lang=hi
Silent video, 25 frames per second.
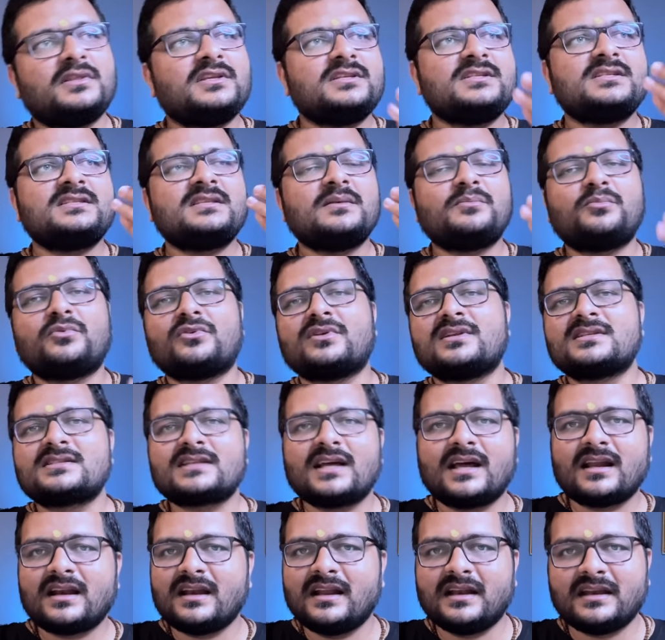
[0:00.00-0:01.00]
जी से
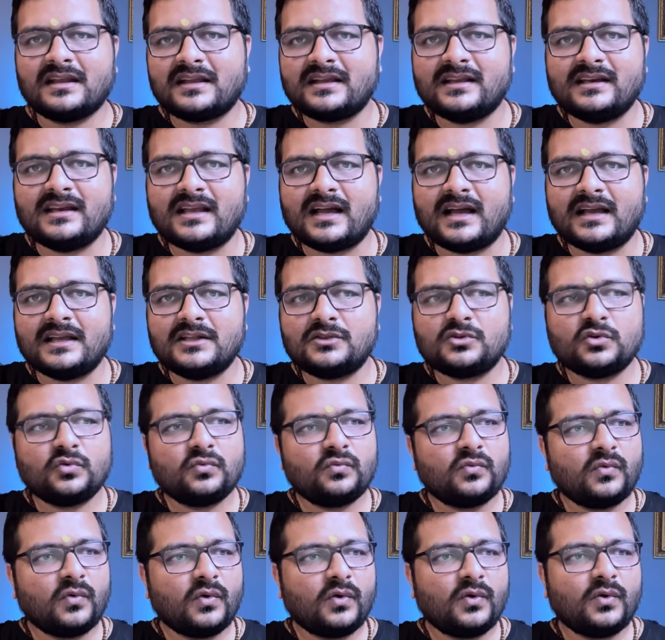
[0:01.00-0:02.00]
पुरस्कार लेने के लिए आई तो
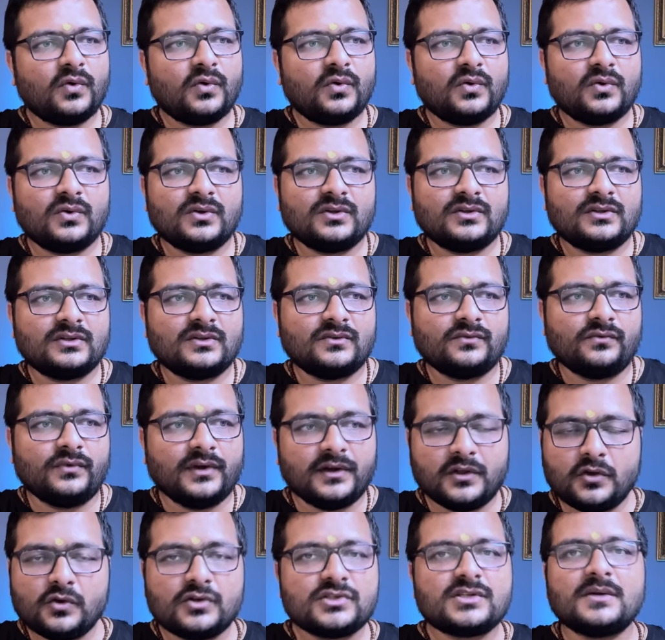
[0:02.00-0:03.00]
वो
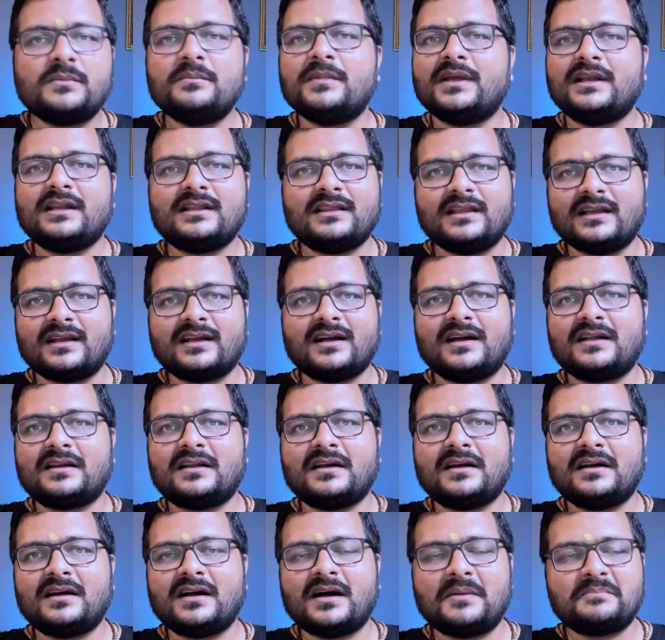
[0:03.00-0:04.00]
वीडियो जब मैंने देखा ना
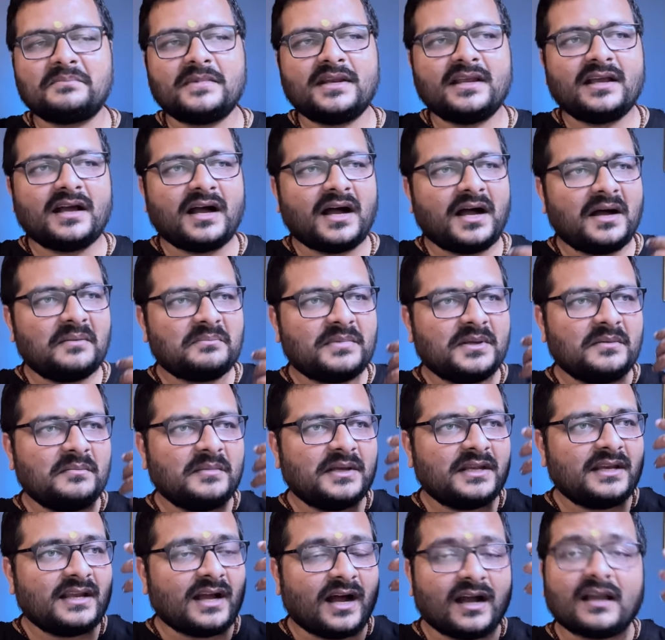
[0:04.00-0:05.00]
अपने आप ही
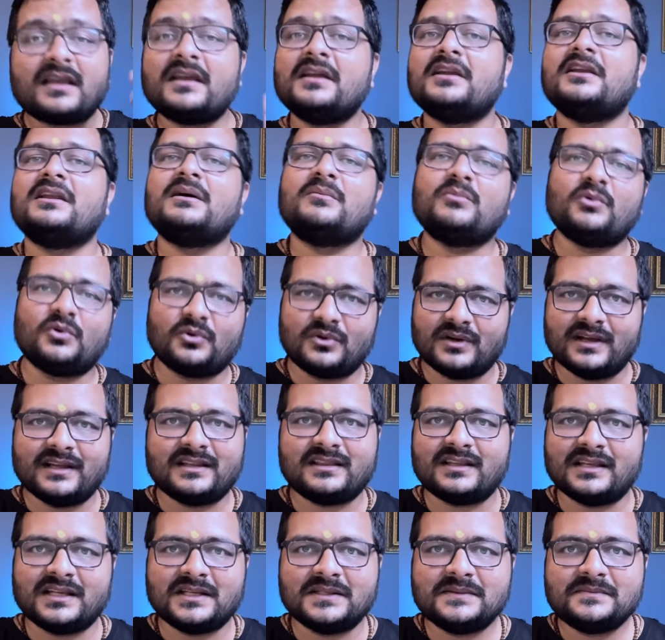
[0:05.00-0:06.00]
मेरी आंखें नम हो गई
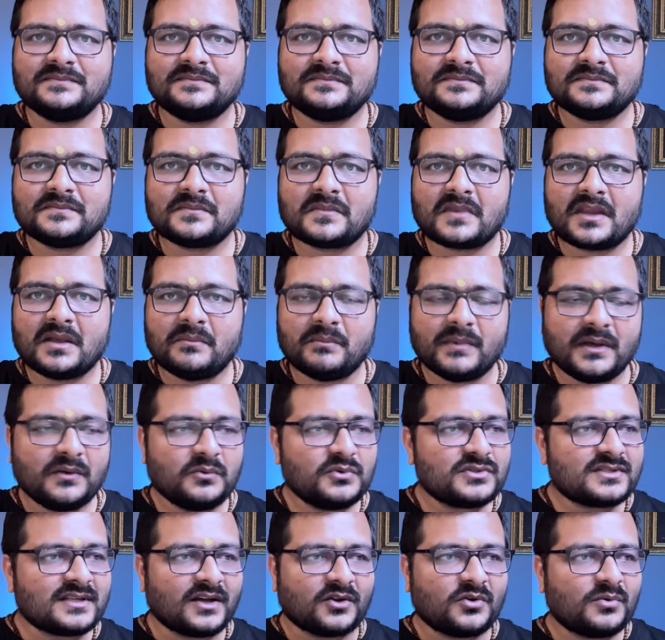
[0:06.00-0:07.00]
थी मैं
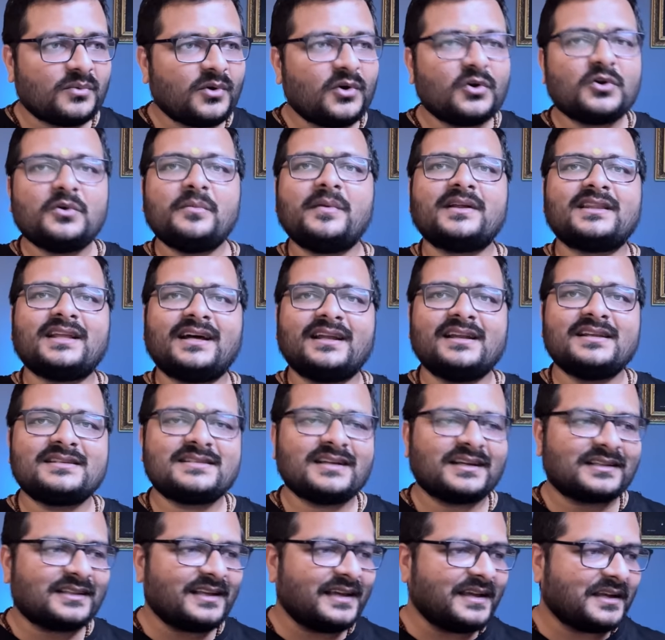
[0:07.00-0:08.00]
उस अनुभव को बता नहीं
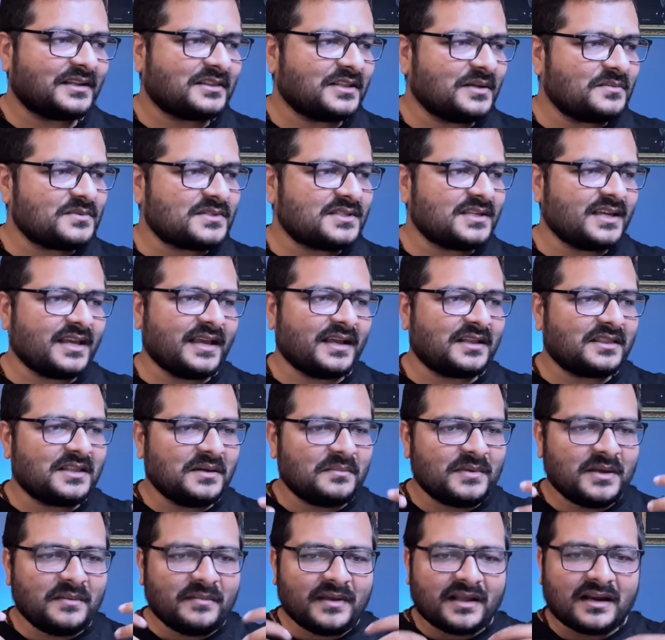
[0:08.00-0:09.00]
सकता एकदम से एकदम
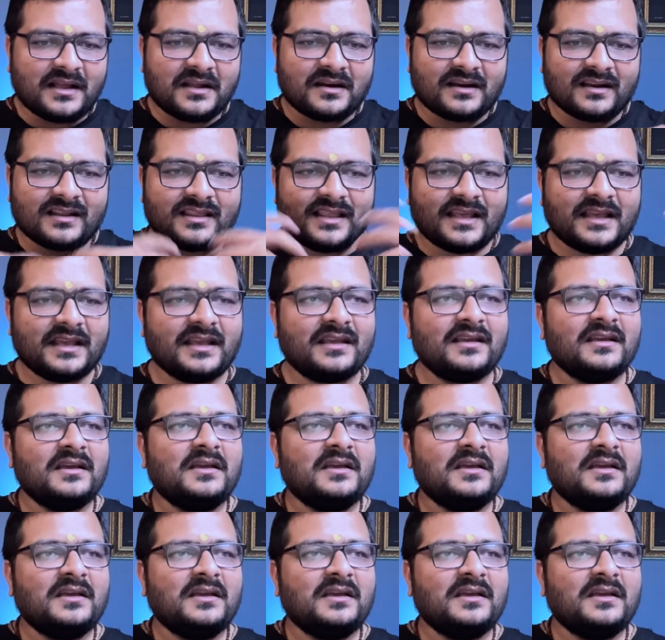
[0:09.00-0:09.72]
ही मेरा हृदय